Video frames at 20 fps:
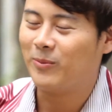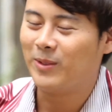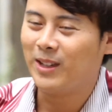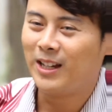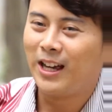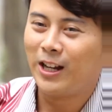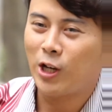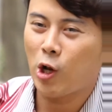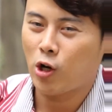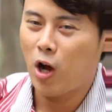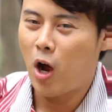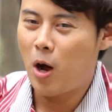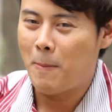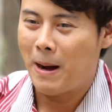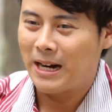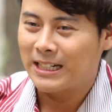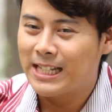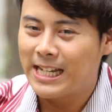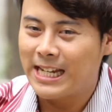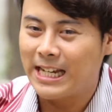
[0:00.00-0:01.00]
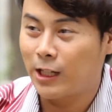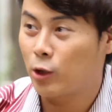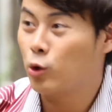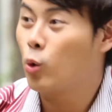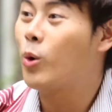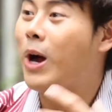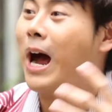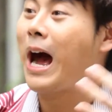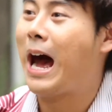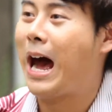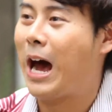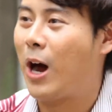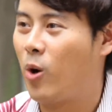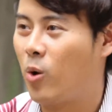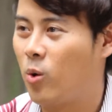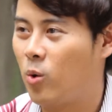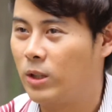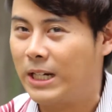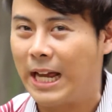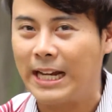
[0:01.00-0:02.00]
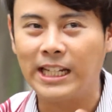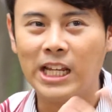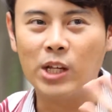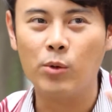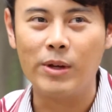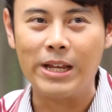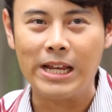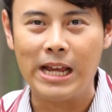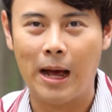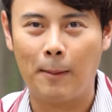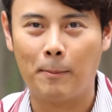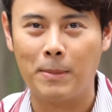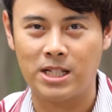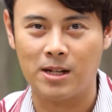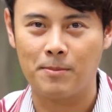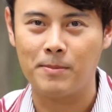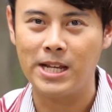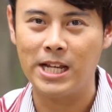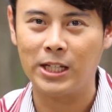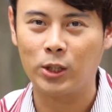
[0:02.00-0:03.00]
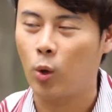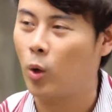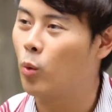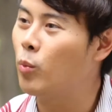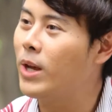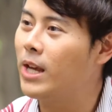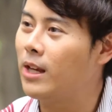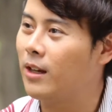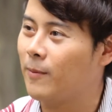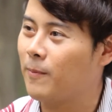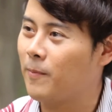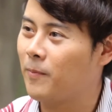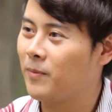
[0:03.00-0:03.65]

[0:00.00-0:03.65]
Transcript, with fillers: ำแล้วก็บางทีเราดูข่าวในทีวีอ่ะมันจะมีตัววิ่ง